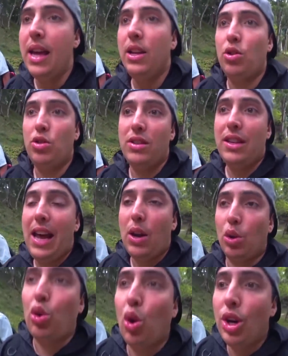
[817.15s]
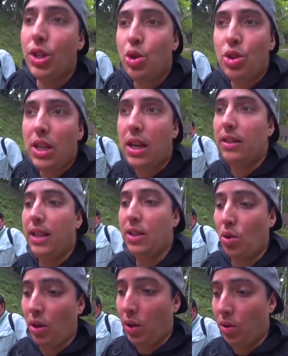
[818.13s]
Entonces, claro, todo esto es
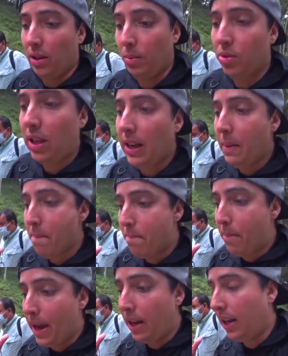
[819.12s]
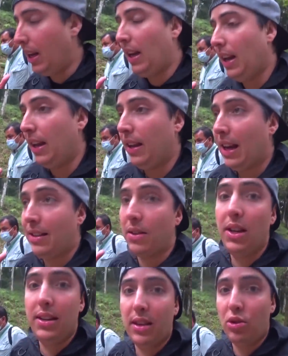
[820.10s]
gigantesco. Recordemos que eh, la
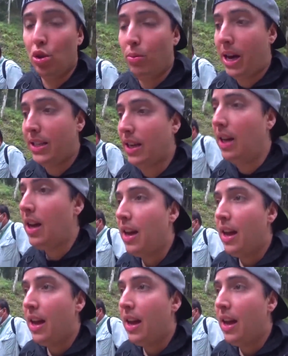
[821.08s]
civilización maya